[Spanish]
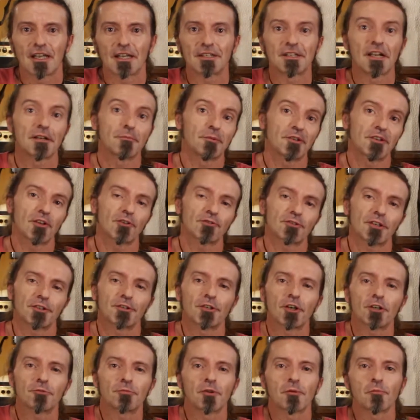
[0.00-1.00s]
En el vídeo
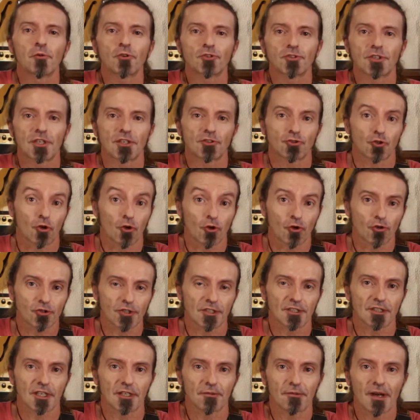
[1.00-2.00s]
anterior vimos qué son
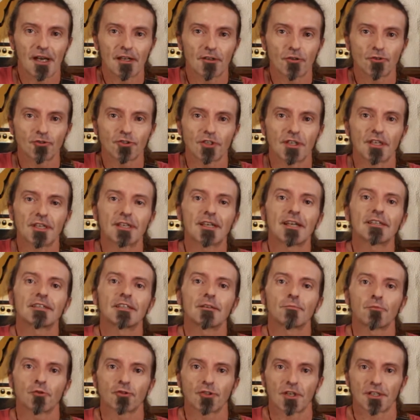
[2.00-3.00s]
los intervalos y qué
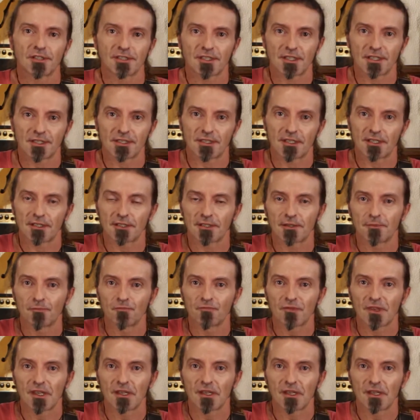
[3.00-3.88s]
tipos existen.